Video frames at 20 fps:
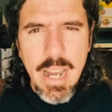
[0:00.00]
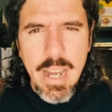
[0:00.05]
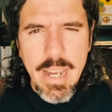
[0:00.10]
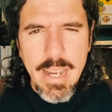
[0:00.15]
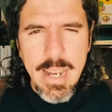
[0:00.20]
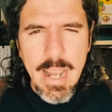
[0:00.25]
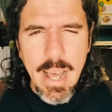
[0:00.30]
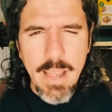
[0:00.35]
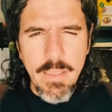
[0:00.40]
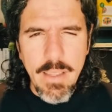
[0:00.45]

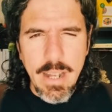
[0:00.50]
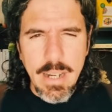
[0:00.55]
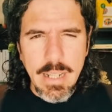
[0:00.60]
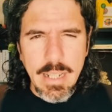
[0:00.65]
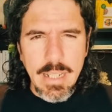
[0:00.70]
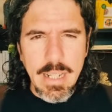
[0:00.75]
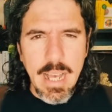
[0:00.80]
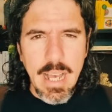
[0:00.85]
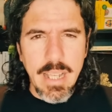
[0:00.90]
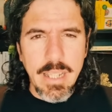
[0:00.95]
nada
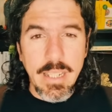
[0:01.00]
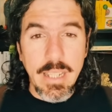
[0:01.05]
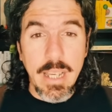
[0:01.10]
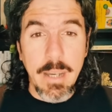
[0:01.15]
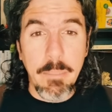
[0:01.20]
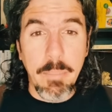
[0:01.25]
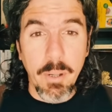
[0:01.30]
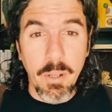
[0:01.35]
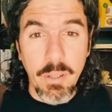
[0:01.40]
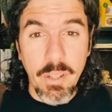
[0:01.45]
ni
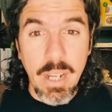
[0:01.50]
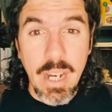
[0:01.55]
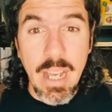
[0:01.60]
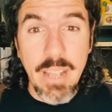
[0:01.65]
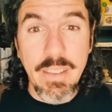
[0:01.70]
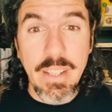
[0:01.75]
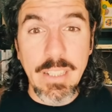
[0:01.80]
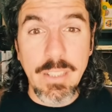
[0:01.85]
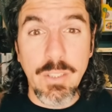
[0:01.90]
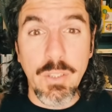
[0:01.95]
nadie
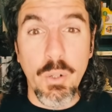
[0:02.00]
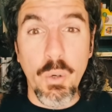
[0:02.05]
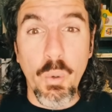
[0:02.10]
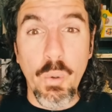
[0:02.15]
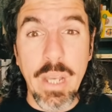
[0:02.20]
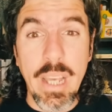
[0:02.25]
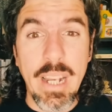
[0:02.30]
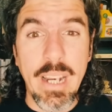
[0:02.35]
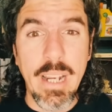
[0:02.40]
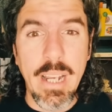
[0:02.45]
podrá
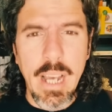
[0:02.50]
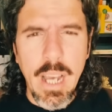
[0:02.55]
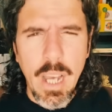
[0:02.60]
destruir